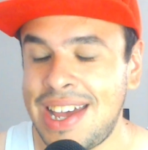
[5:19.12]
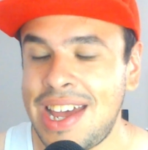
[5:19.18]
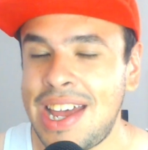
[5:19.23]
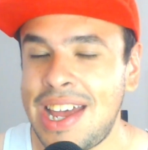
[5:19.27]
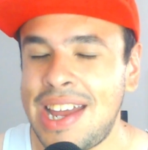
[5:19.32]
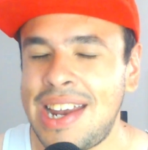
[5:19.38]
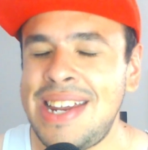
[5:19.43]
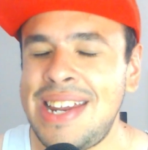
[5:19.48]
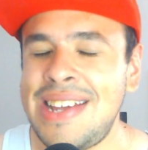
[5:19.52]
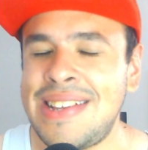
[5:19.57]

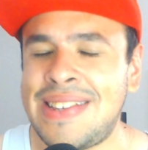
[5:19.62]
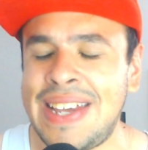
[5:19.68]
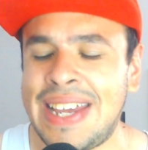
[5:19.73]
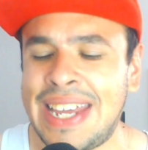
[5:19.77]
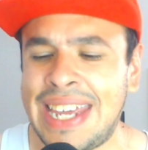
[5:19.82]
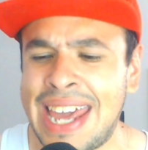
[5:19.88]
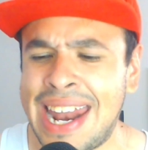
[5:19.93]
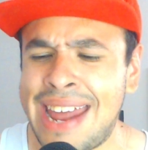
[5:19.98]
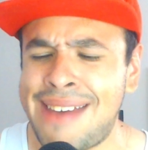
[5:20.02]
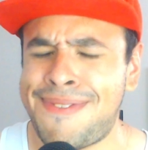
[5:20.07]
Ni
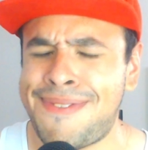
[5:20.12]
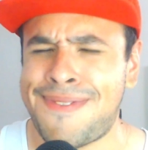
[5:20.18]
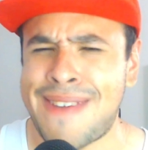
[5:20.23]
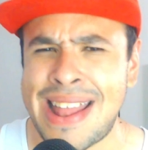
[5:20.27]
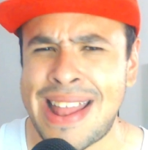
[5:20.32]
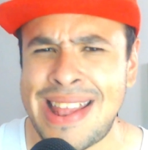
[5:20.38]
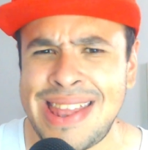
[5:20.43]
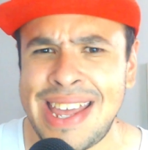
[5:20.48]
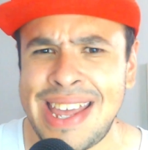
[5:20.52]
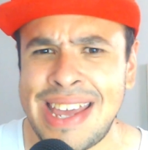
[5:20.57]
siquiera
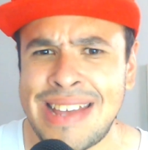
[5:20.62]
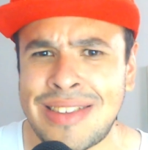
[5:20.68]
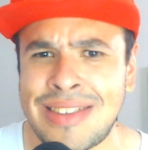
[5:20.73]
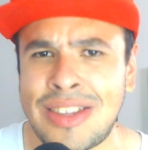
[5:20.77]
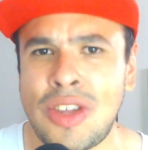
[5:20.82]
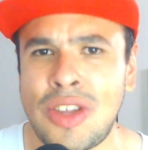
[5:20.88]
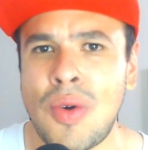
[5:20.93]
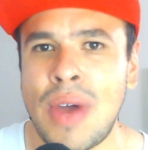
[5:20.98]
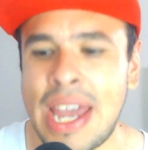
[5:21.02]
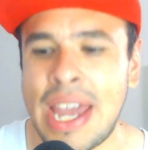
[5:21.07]
fan de
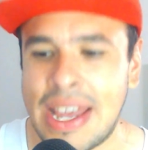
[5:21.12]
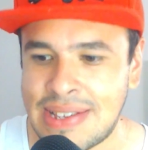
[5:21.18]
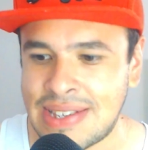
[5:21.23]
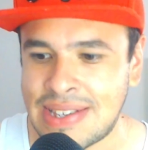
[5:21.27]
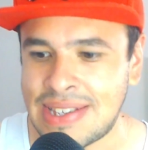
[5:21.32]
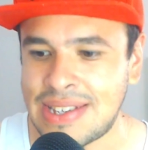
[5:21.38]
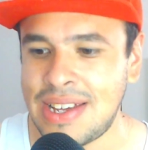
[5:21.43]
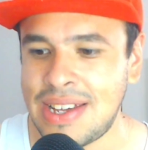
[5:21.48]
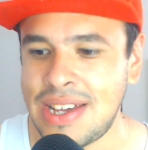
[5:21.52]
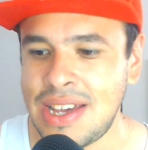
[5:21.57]
esto
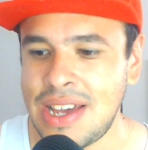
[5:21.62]
es.